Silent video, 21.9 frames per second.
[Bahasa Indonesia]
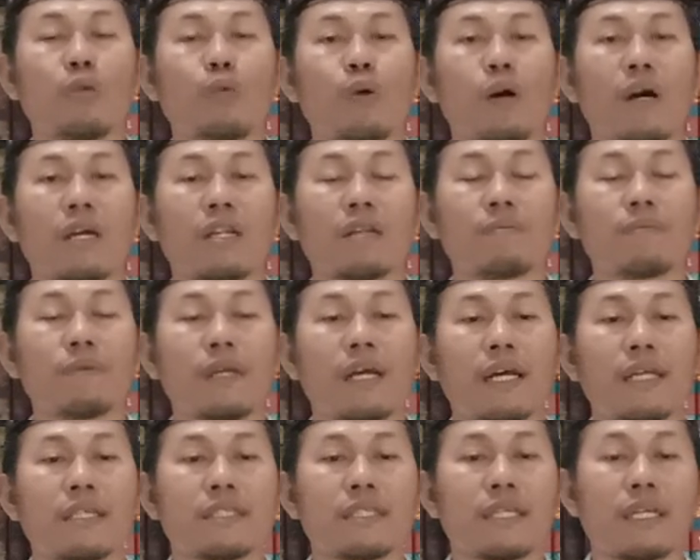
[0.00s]
luar
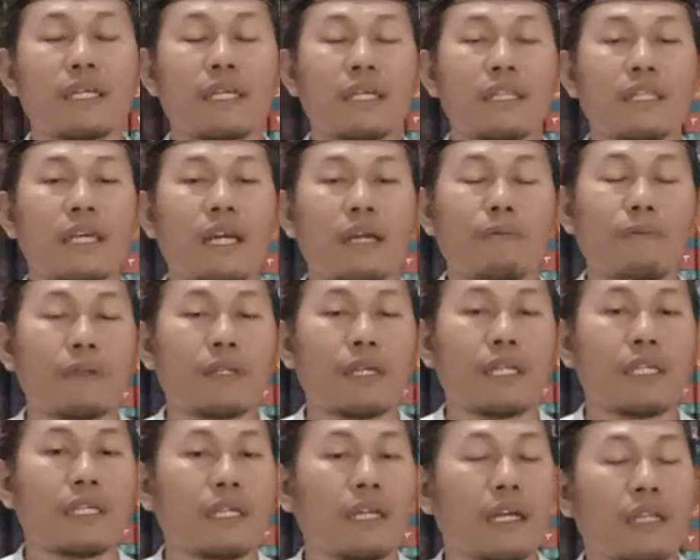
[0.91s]
biasa kita
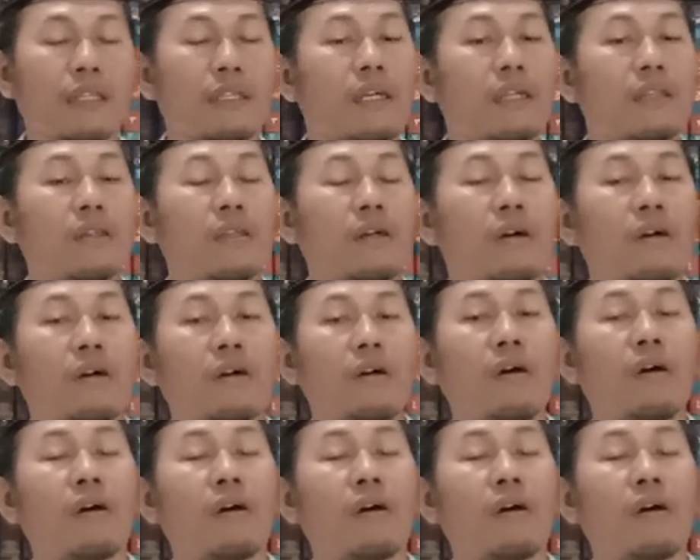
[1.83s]
kemudian ingat Allah